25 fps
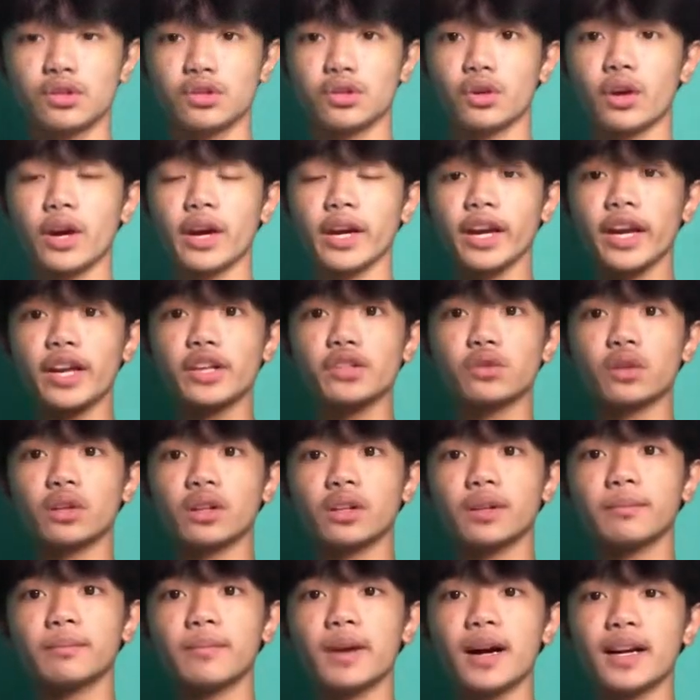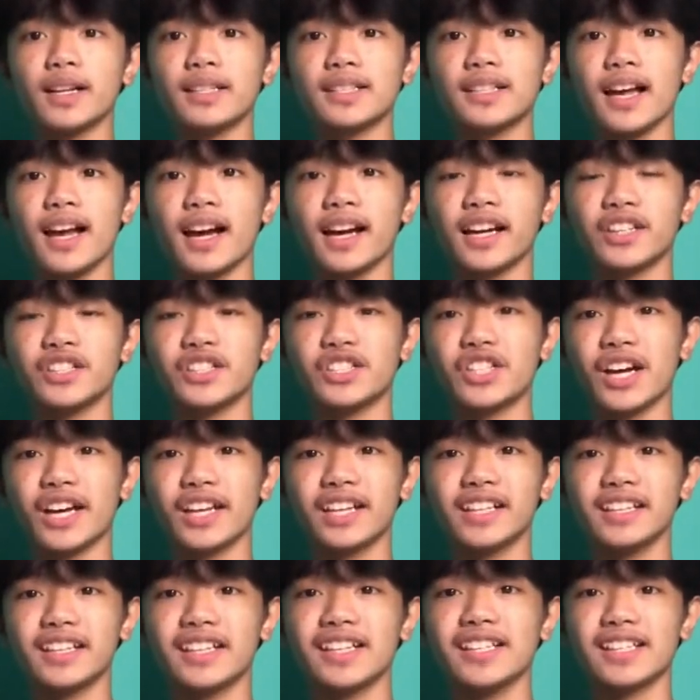So hi guys, welcome back sa aking
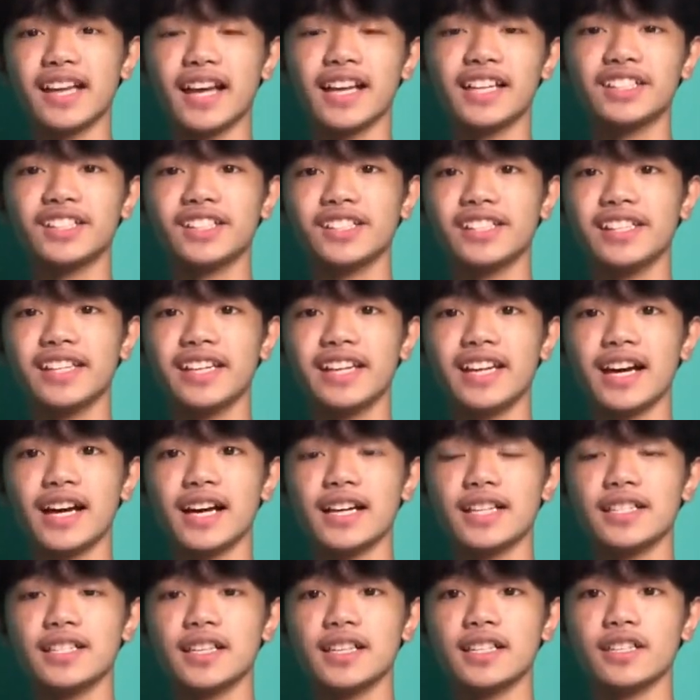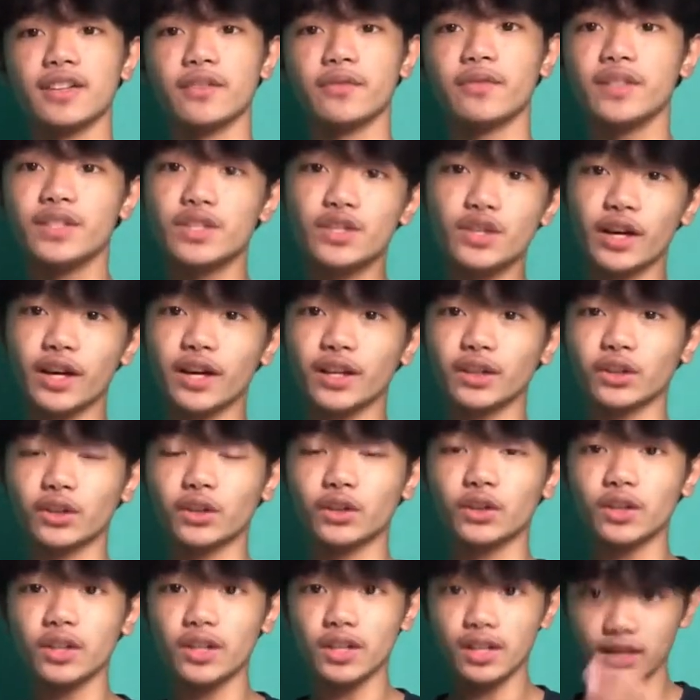channel. This is Andre Diaz. At sa video ang
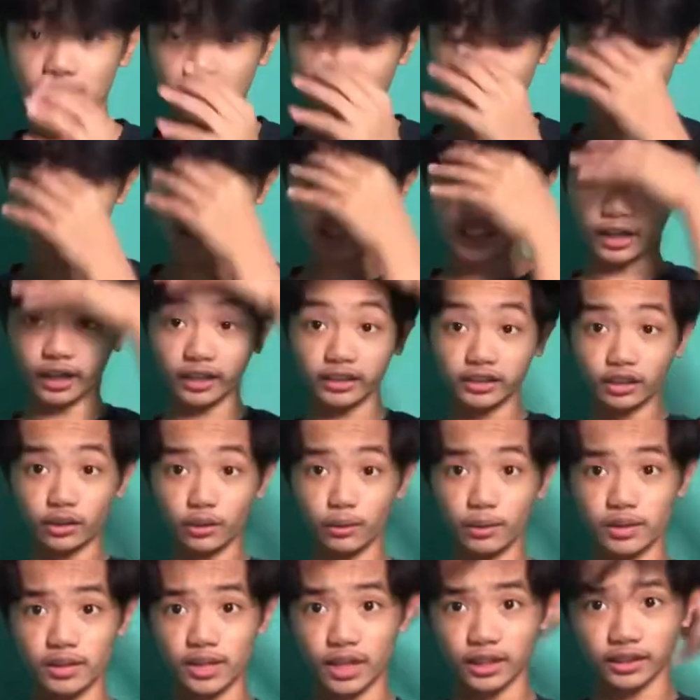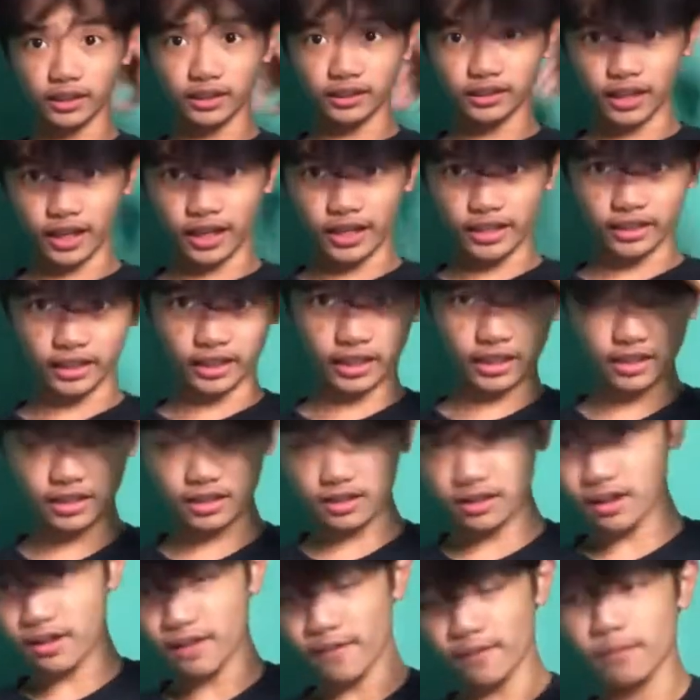ito, uh, nakita naman sa ating
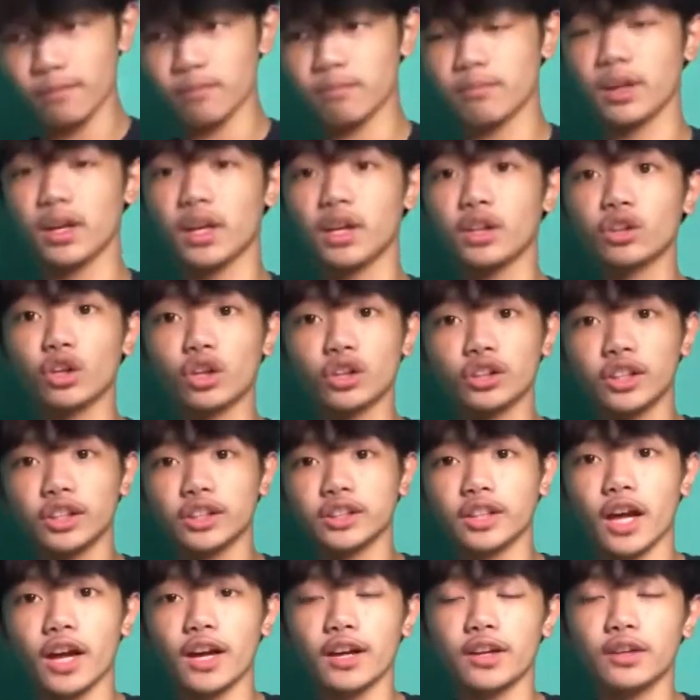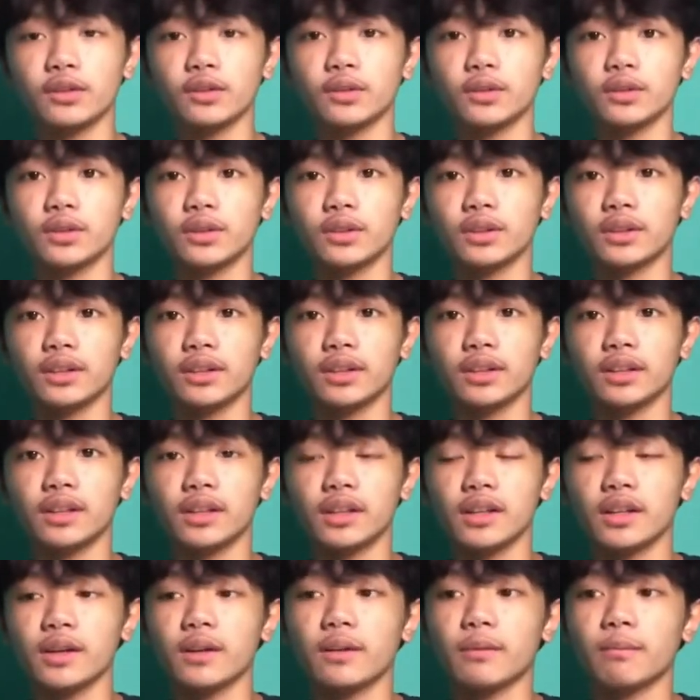title, may in-order tayong
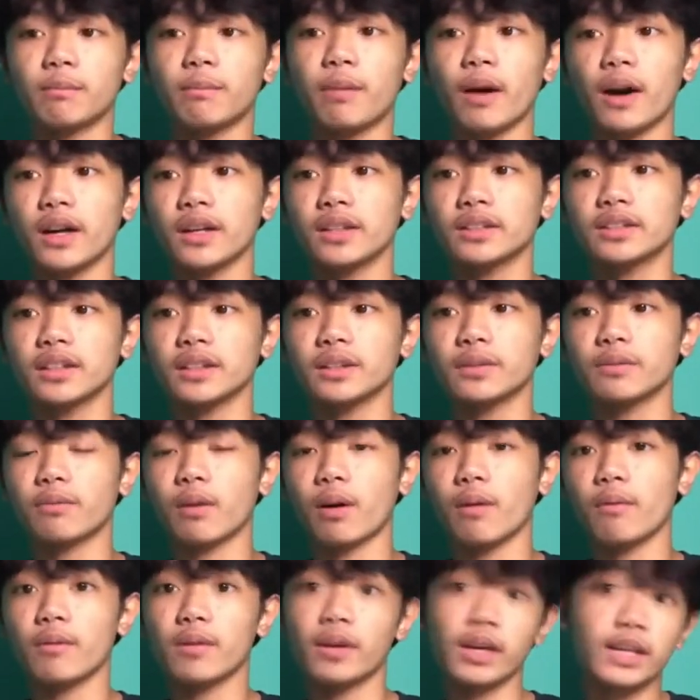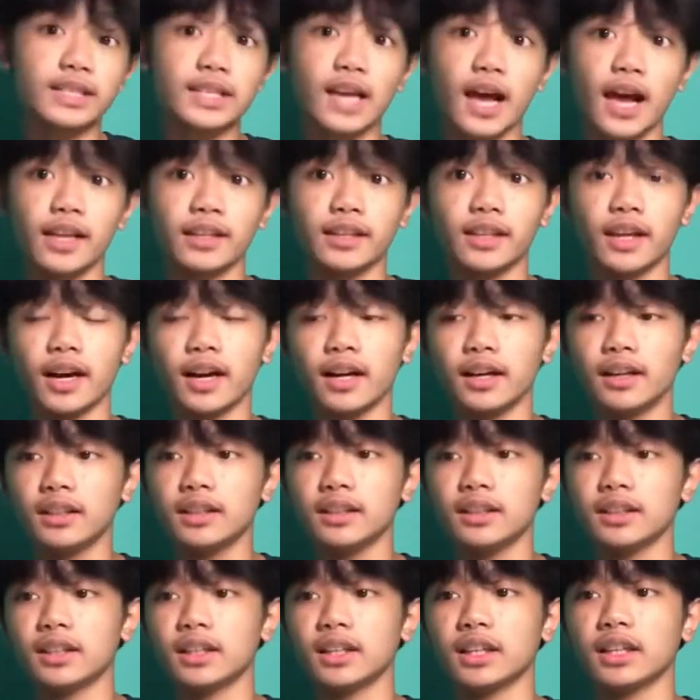parcel from Lazada.
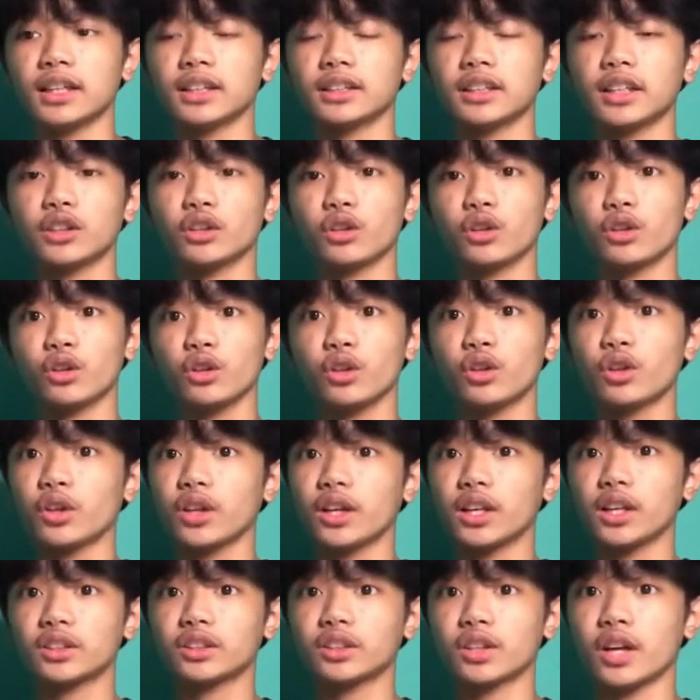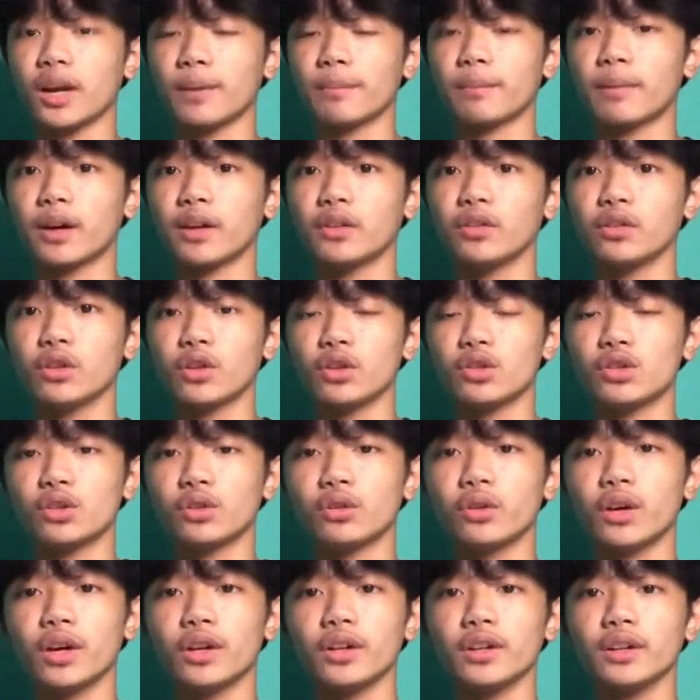At uh, ito yung Gorilla Tripod. No?
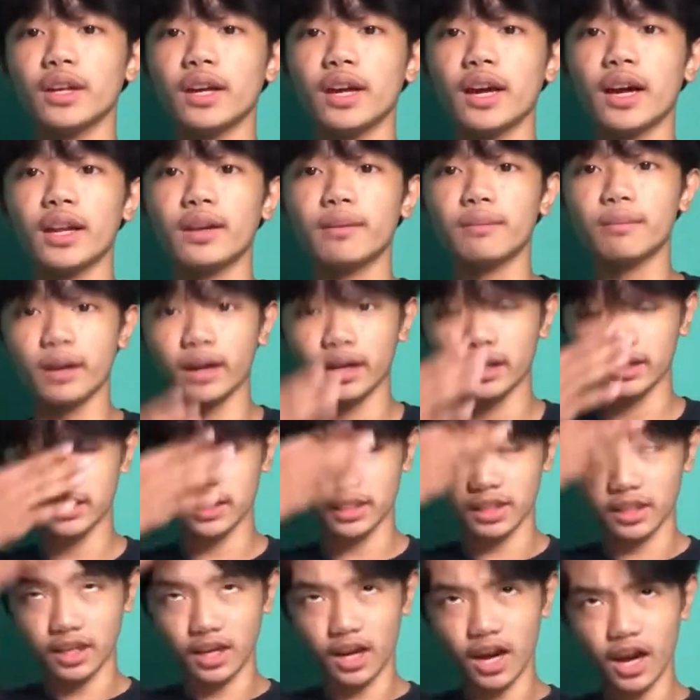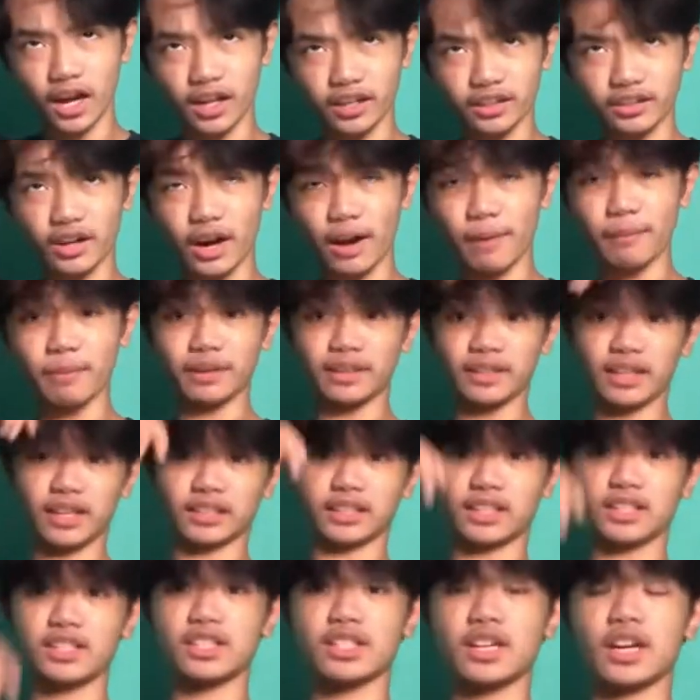So ngayon, i-unbox, i-unwrapping
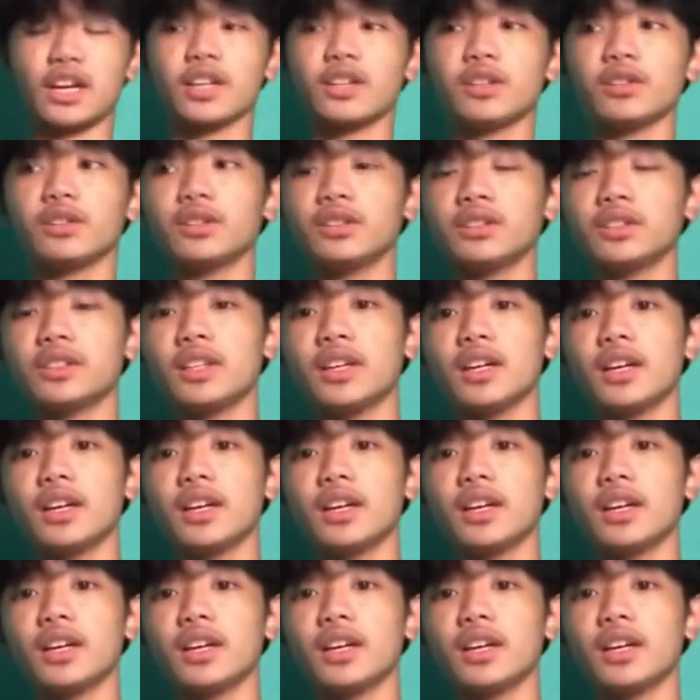natin siya ngayon.